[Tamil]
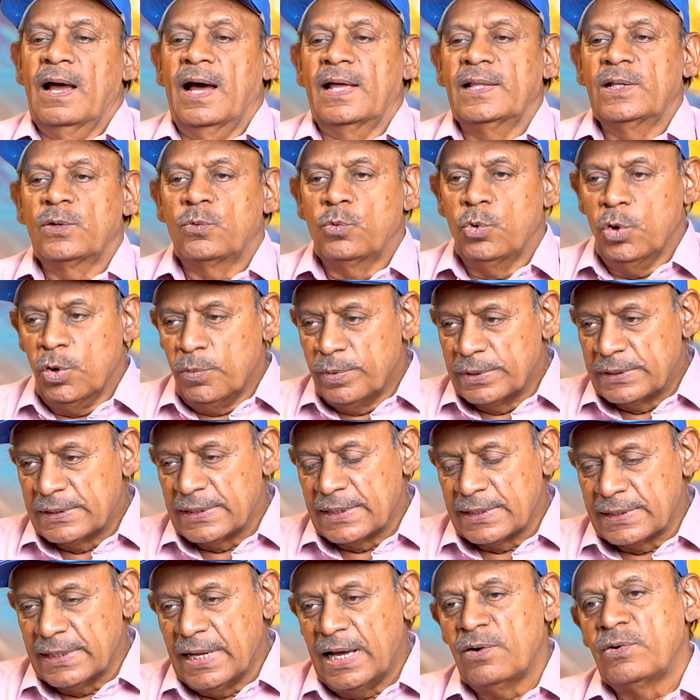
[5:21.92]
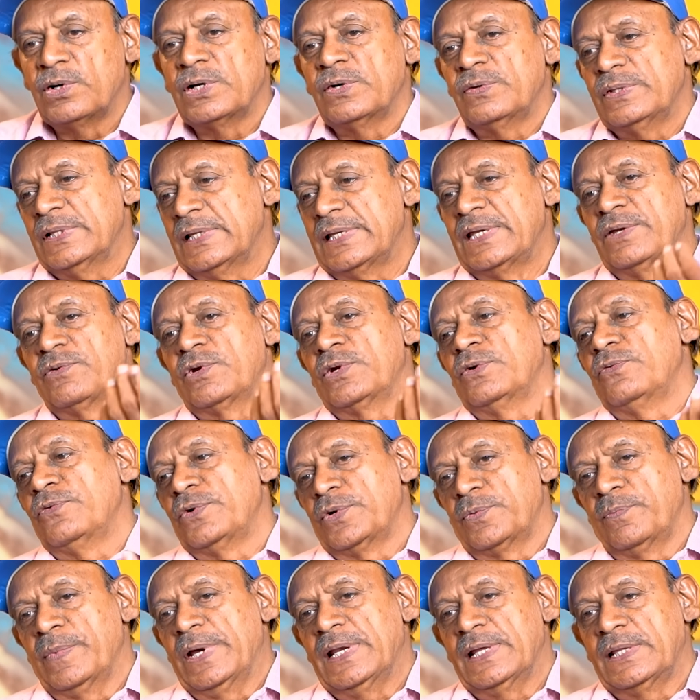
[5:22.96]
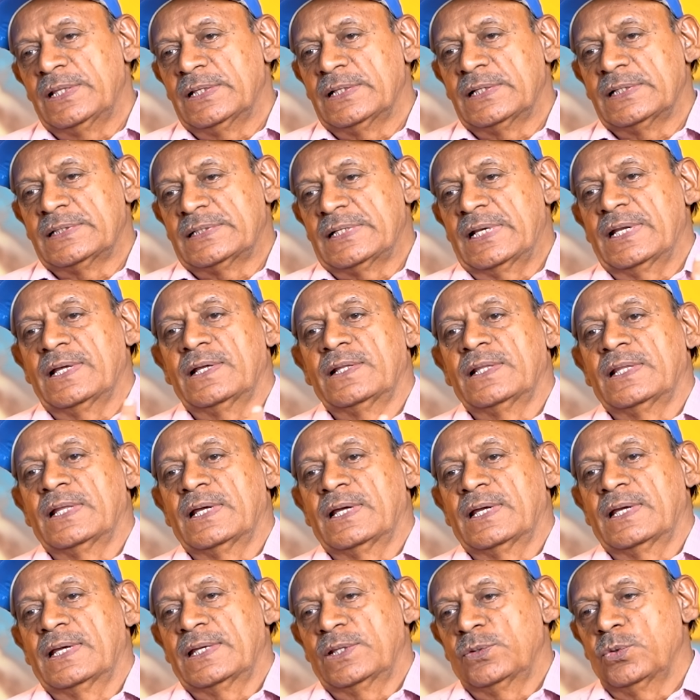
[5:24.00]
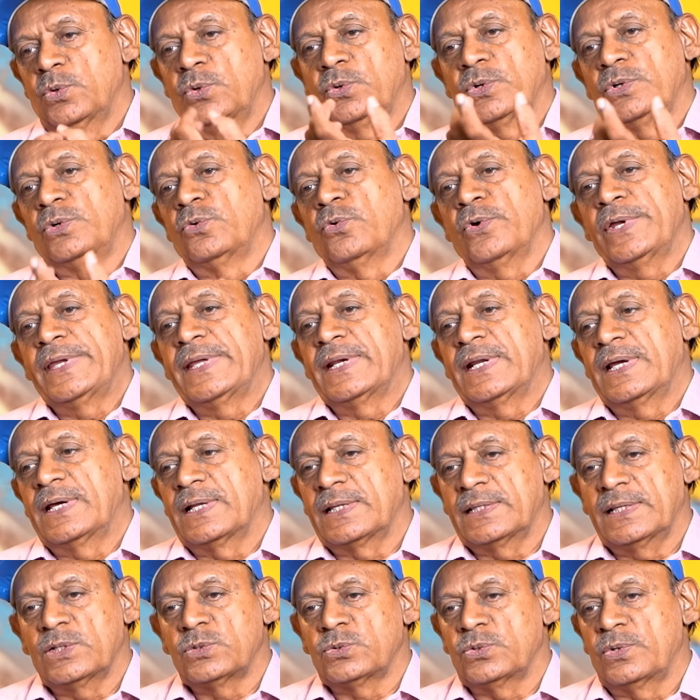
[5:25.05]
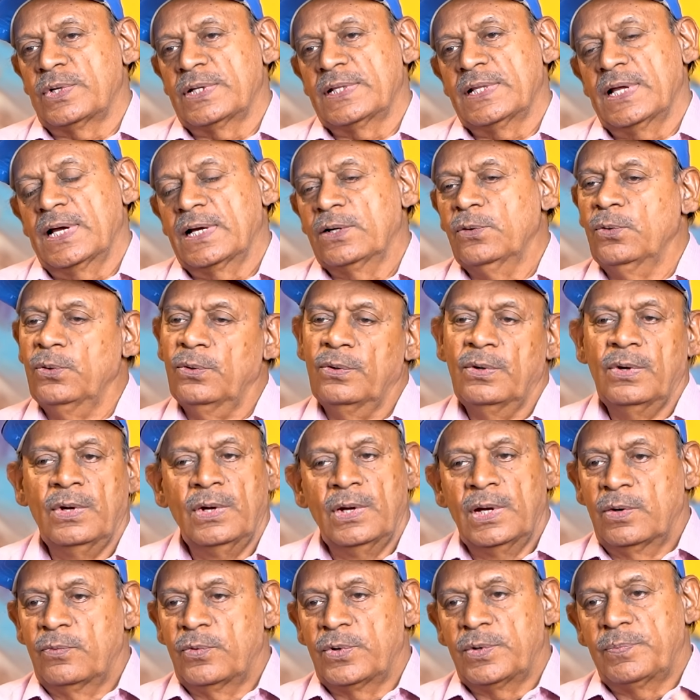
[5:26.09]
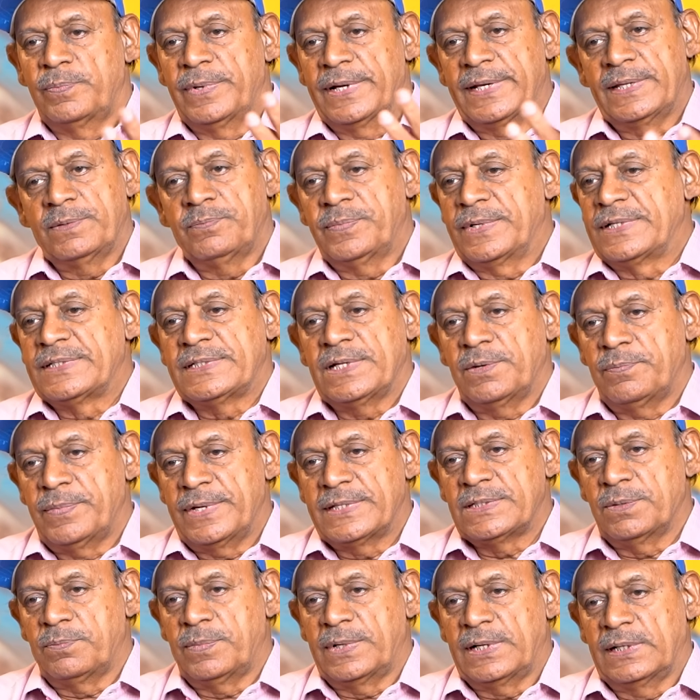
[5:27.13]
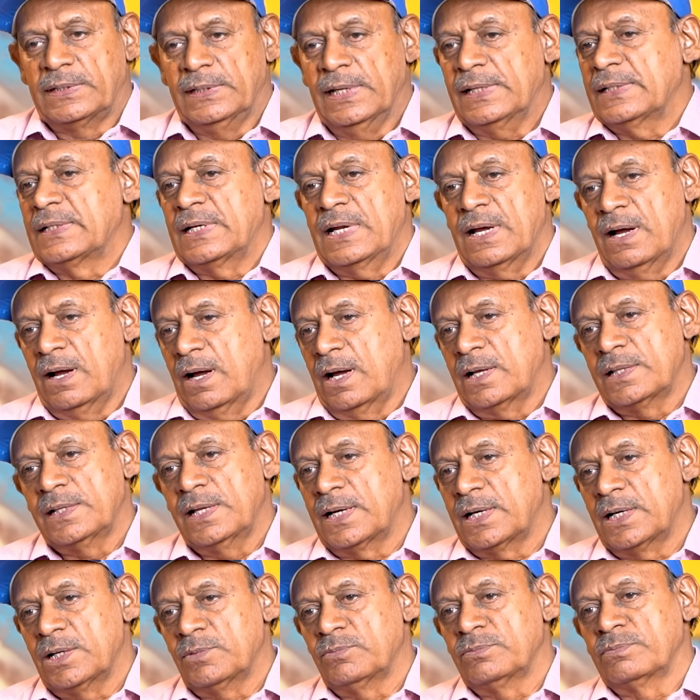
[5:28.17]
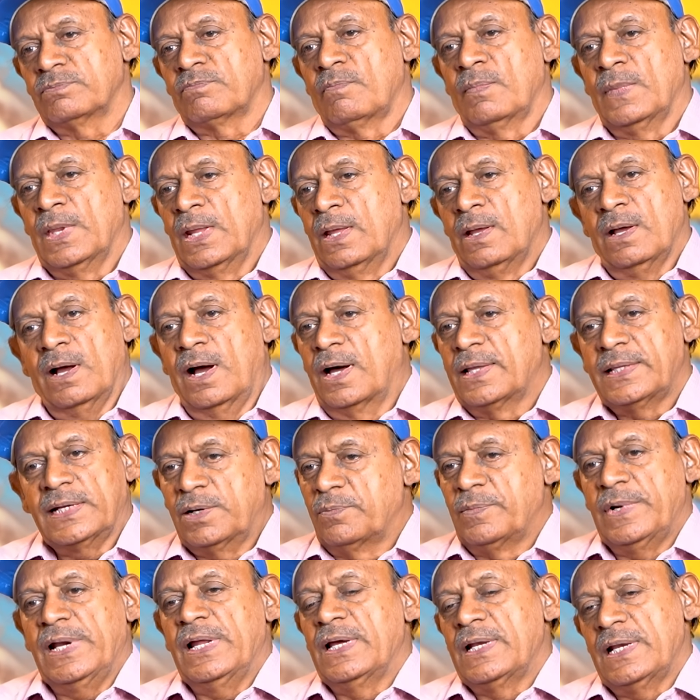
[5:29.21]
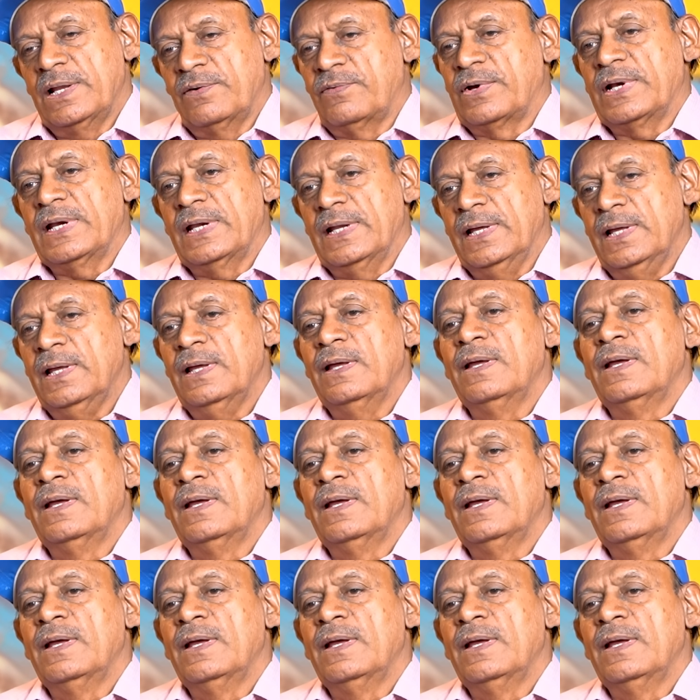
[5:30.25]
அந்த கோபத்தில் தான் அவங்க வந்து இவர் இவர் மேலே சில அந்த ஏதோ ஒரு நோய் இருக்கிறதா சொன்னதாகவும் ஒரு பெரிய பெருசாக பேசப்பட்டது அதுக்கு ஆதாரம் ஆதாரம்லாம் எல்லாம் வரல